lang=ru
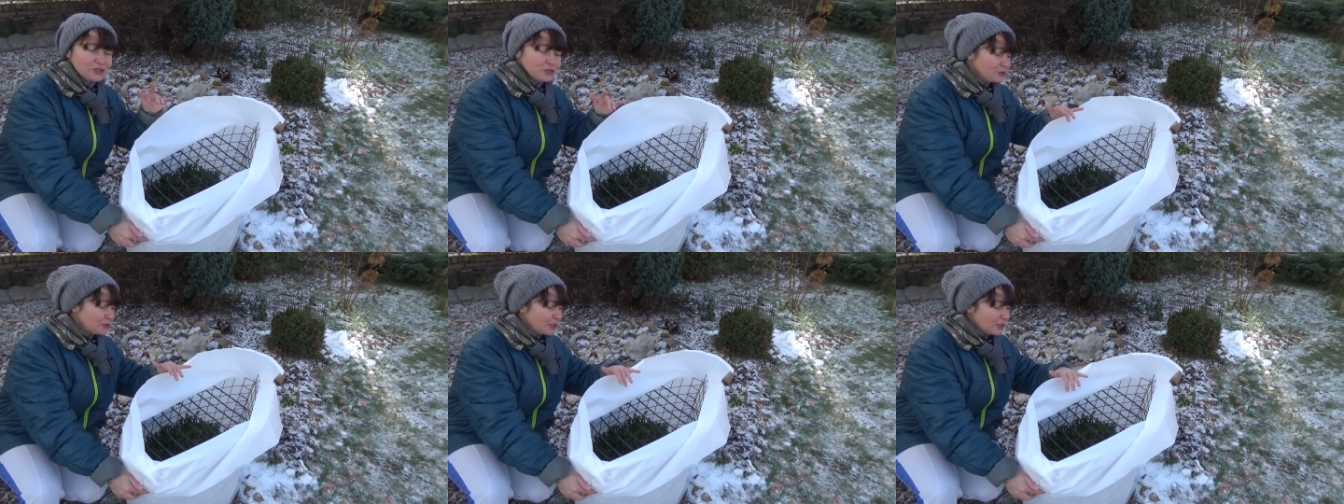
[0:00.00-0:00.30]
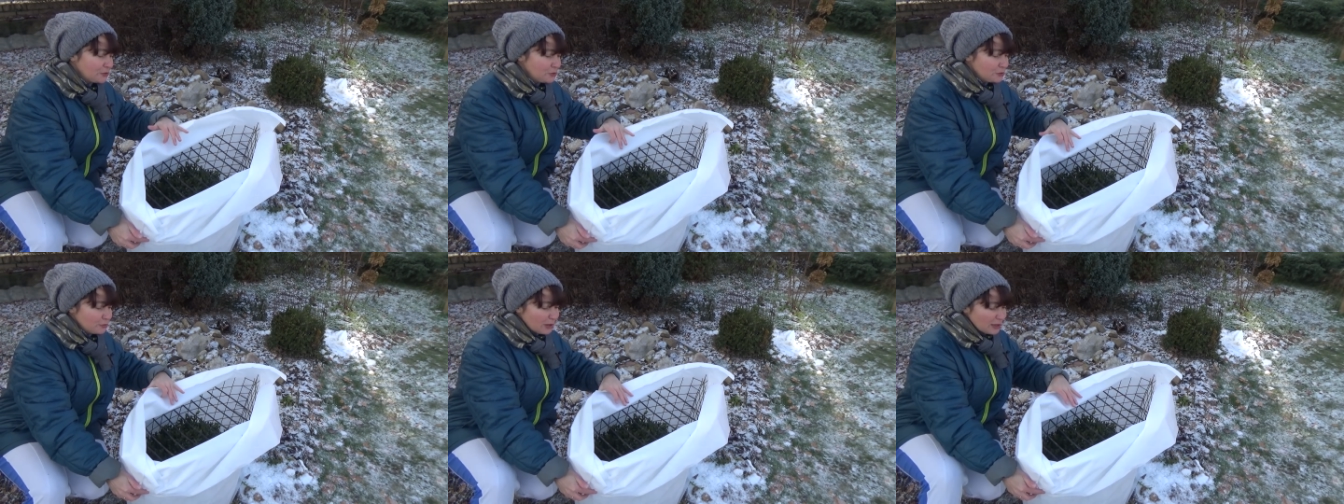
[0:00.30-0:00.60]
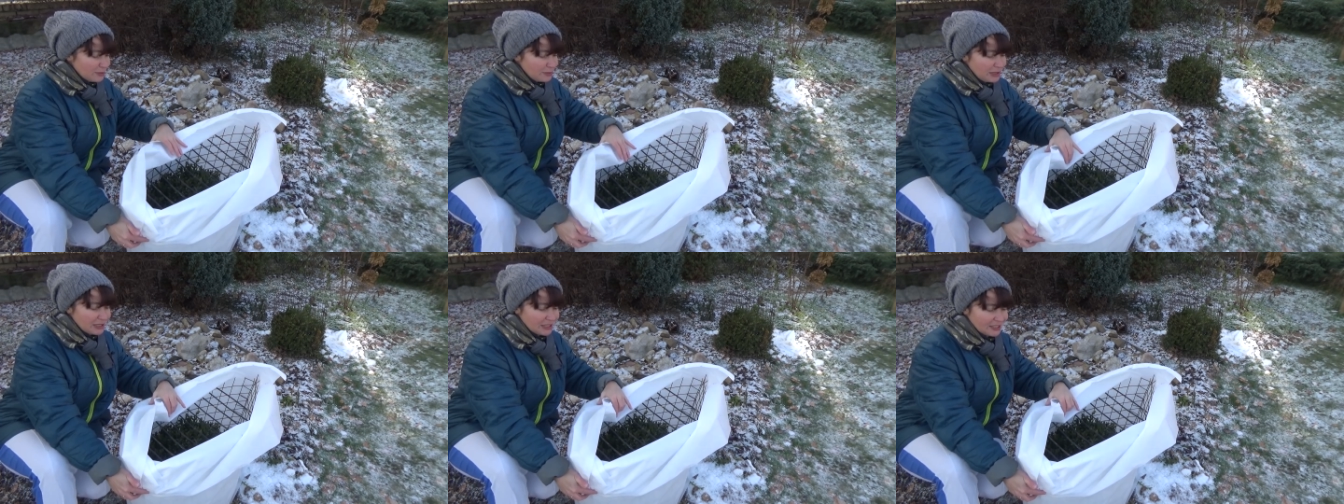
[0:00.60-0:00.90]
еще такой
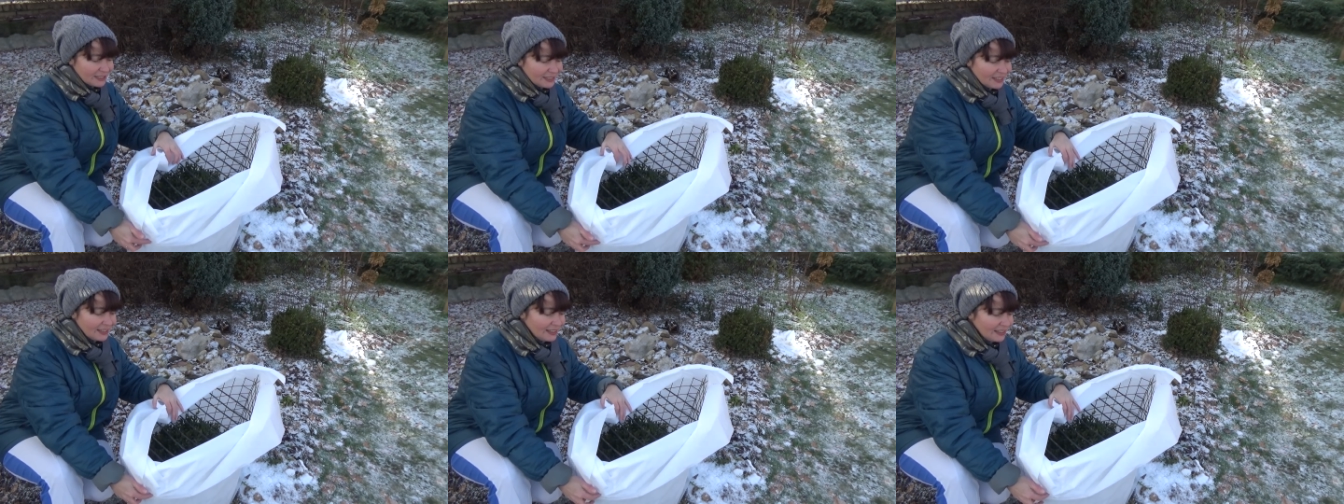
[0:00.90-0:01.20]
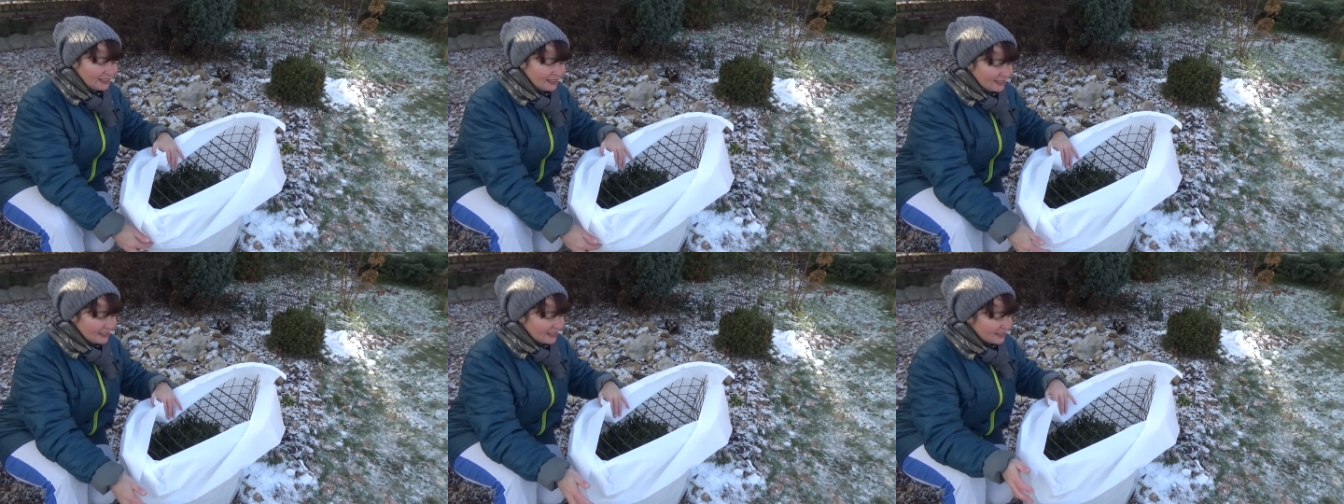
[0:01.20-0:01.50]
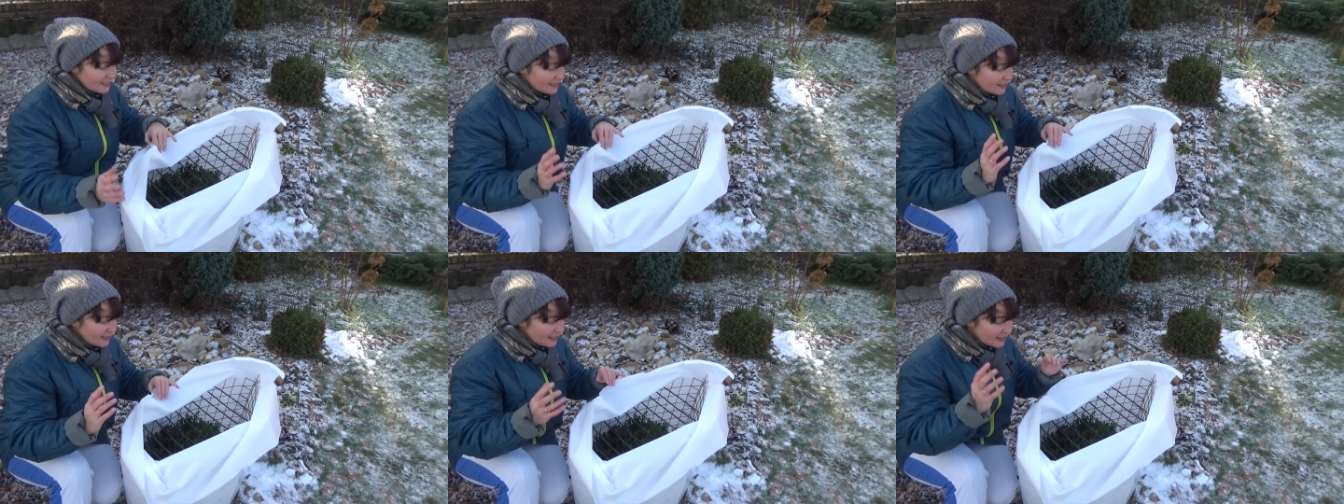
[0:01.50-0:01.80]
момент,
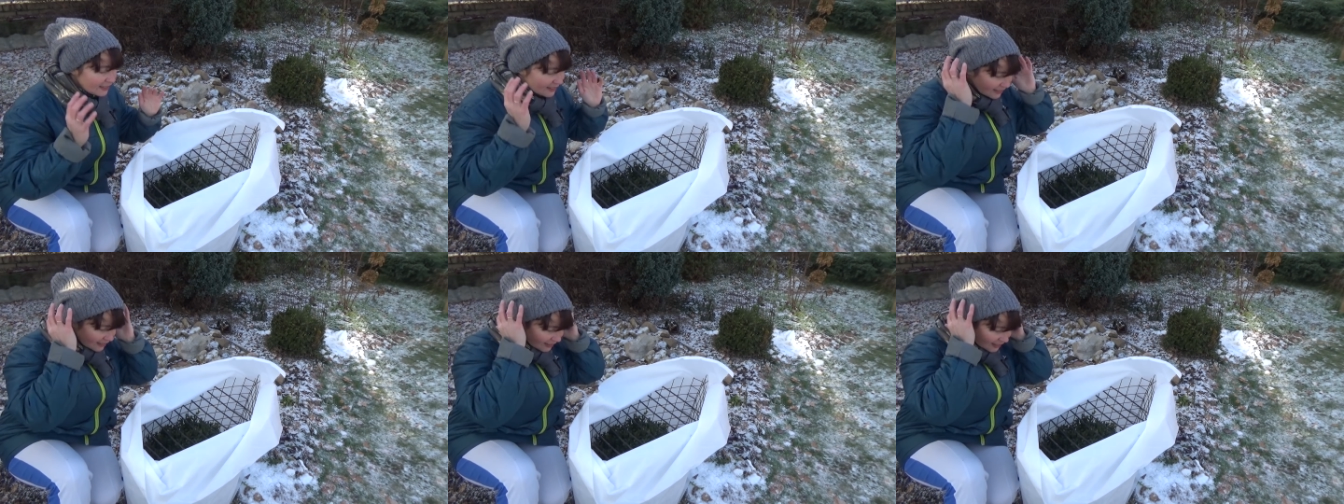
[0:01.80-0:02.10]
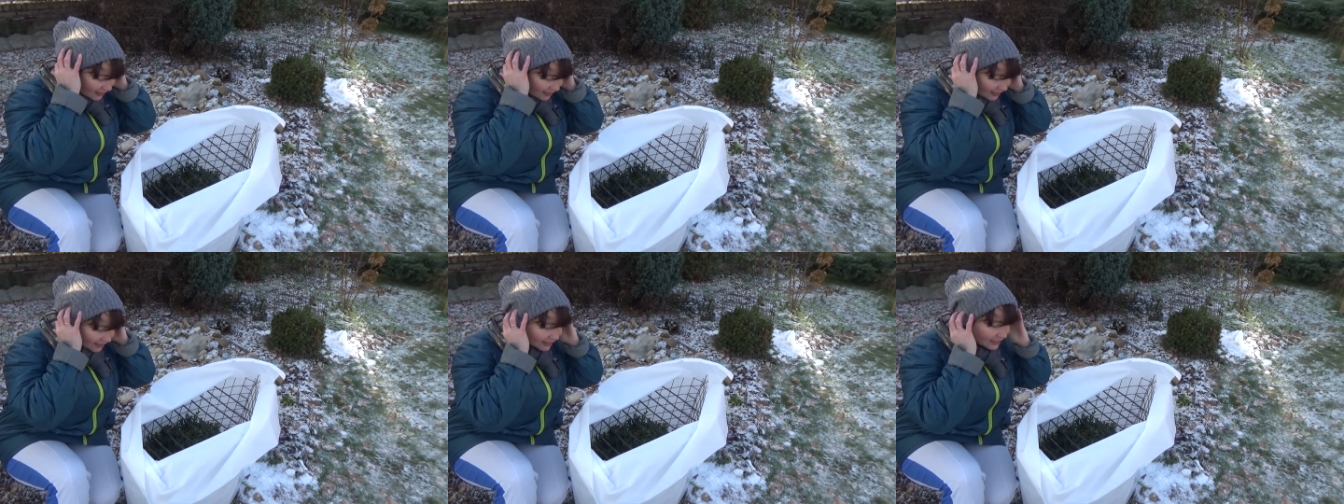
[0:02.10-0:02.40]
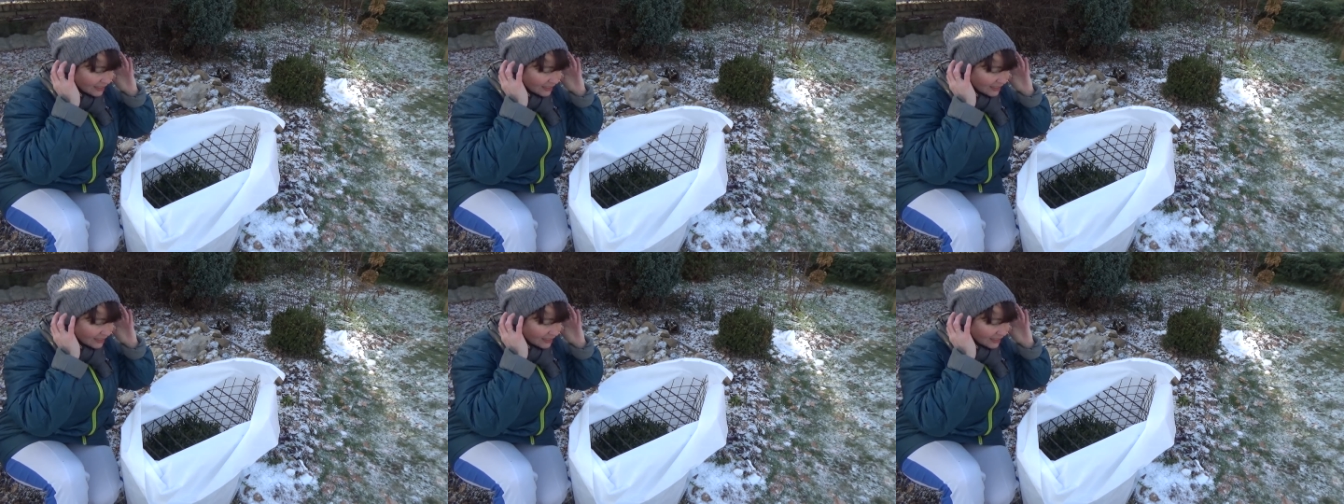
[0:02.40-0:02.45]
да, а,